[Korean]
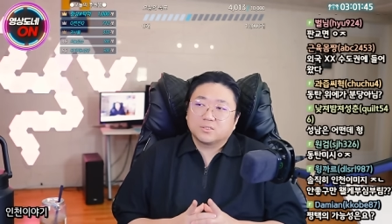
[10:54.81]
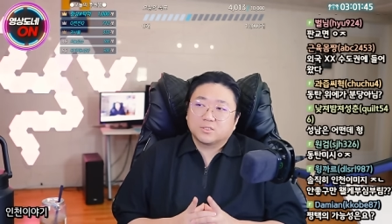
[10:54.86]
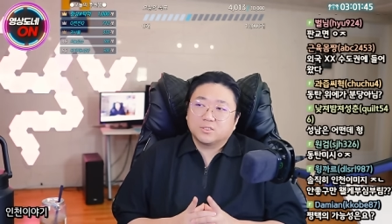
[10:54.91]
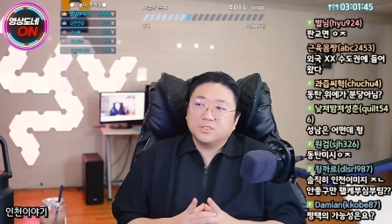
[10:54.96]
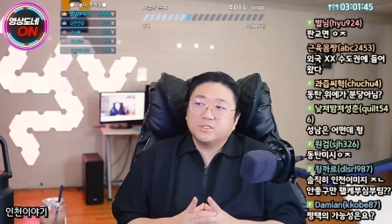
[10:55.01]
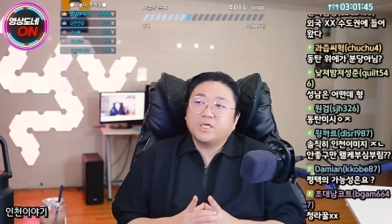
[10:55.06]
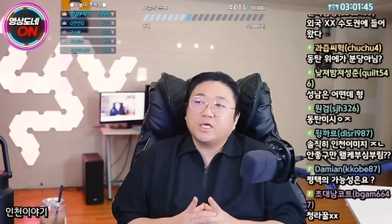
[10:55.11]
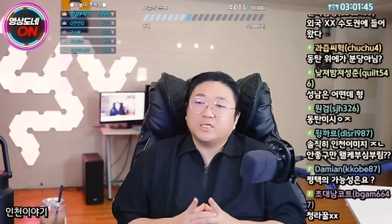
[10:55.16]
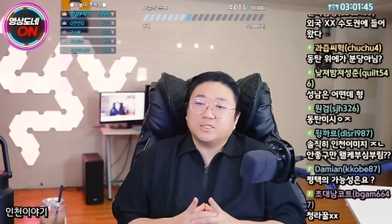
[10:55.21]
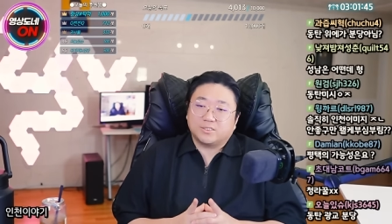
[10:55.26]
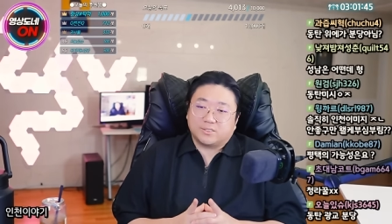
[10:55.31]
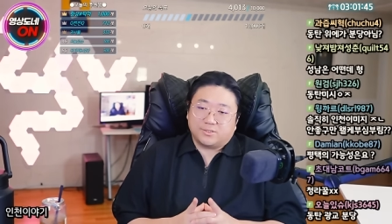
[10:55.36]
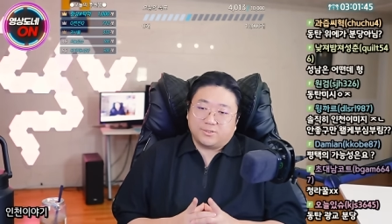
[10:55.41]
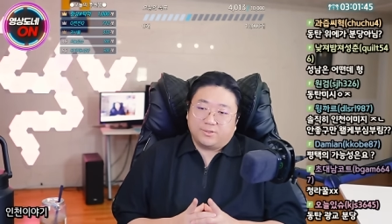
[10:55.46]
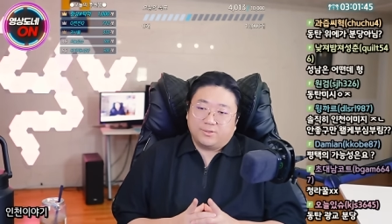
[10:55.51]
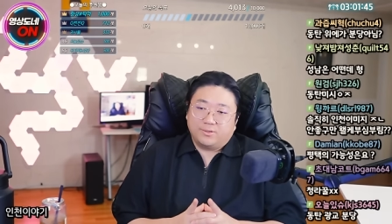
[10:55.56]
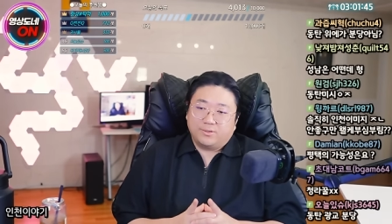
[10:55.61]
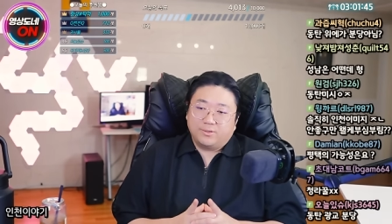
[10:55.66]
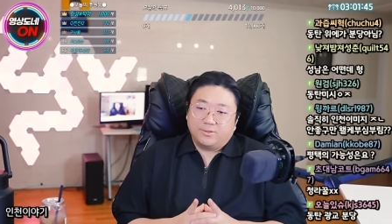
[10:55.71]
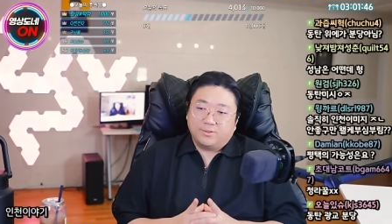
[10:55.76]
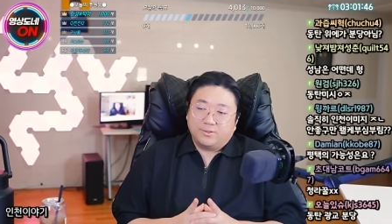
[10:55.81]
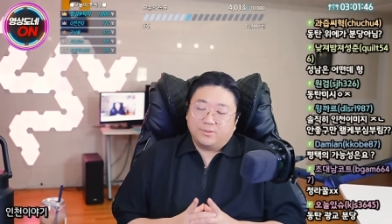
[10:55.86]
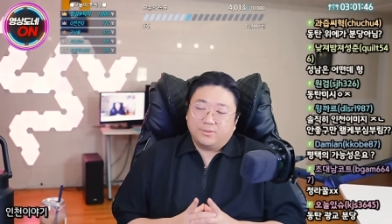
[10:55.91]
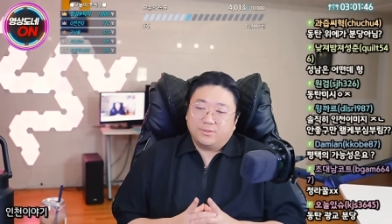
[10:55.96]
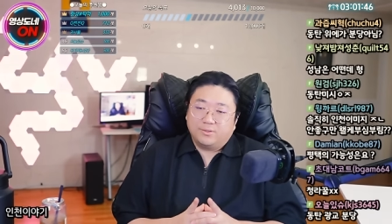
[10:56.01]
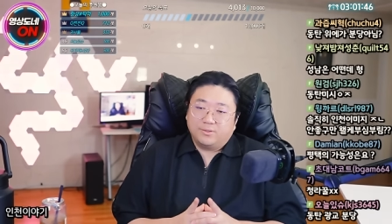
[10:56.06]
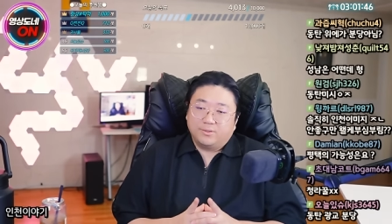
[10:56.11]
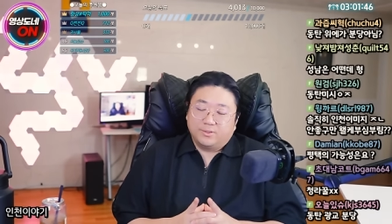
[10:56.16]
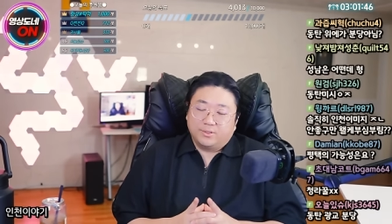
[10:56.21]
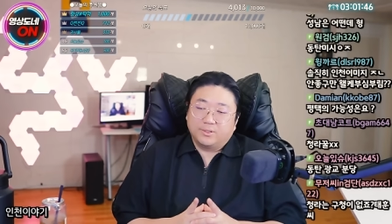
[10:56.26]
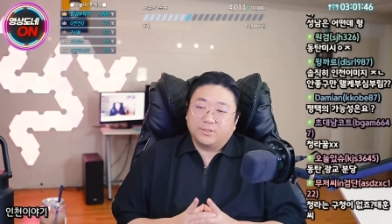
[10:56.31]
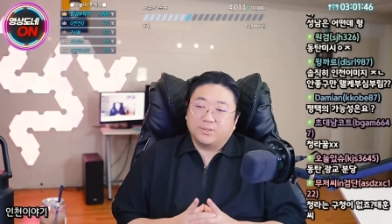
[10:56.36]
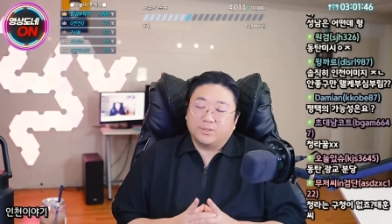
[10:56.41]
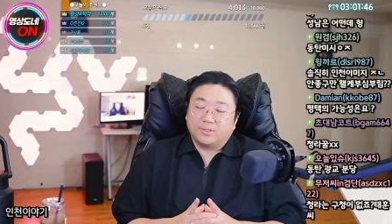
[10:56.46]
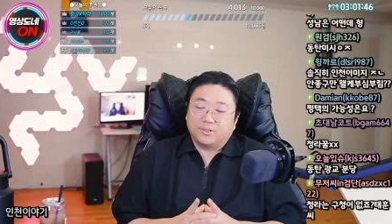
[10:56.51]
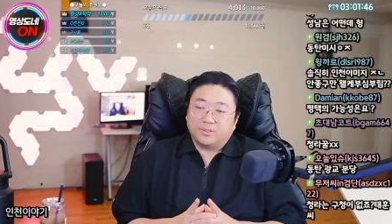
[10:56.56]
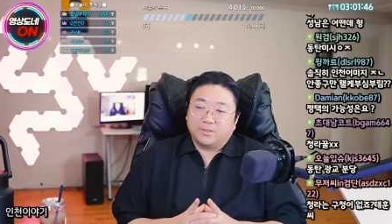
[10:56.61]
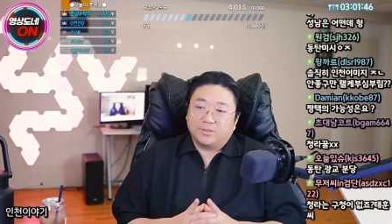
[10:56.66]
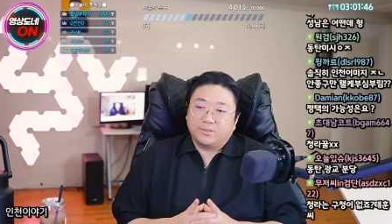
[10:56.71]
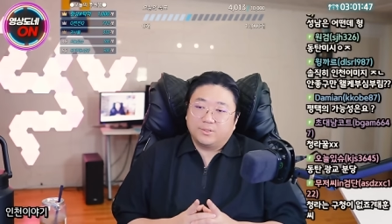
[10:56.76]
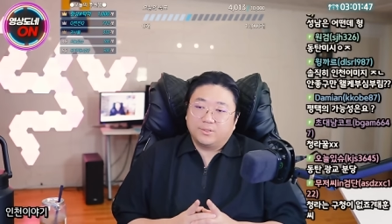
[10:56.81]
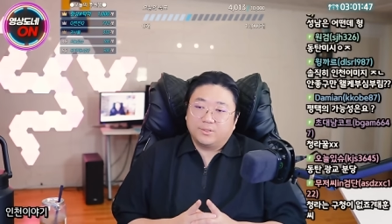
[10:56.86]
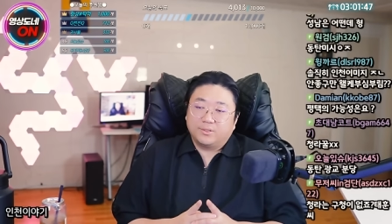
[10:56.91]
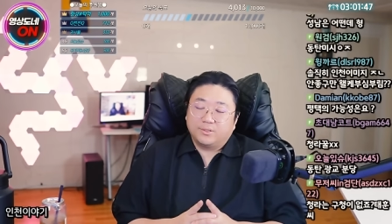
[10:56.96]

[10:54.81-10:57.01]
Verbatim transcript: 그게 있어. 어.